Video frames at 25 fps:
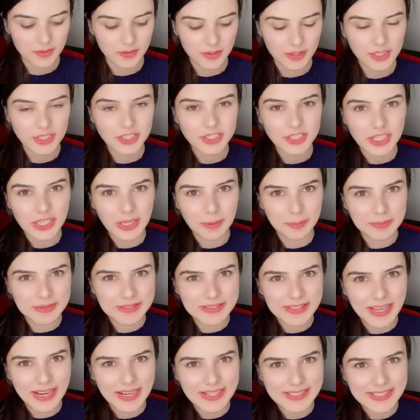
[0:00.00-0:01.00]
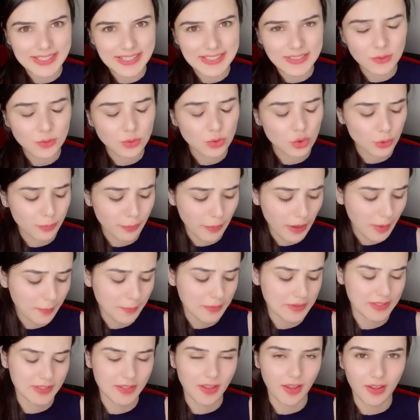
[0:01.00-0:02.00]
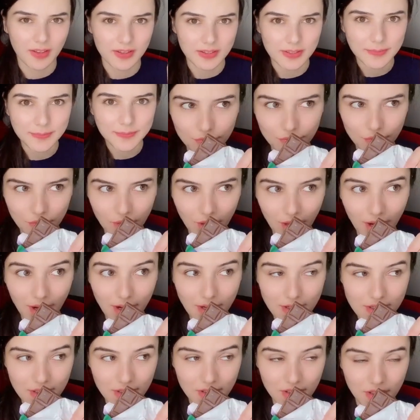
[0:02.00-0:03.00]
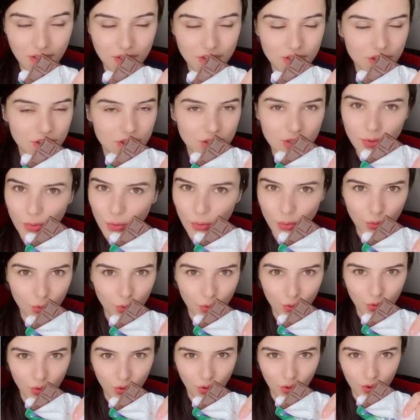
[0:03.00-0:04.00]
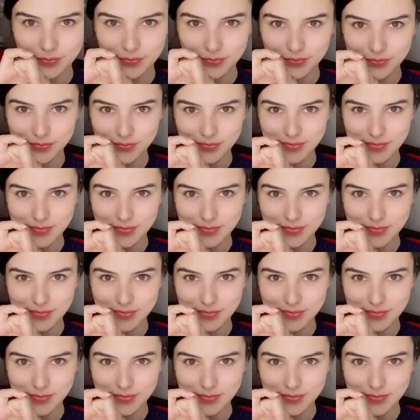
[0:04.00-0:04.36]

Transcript: İnşallah bitter değildir çünkü bakmadan aldım. Gerçekten aşırı yoğun kokuyor.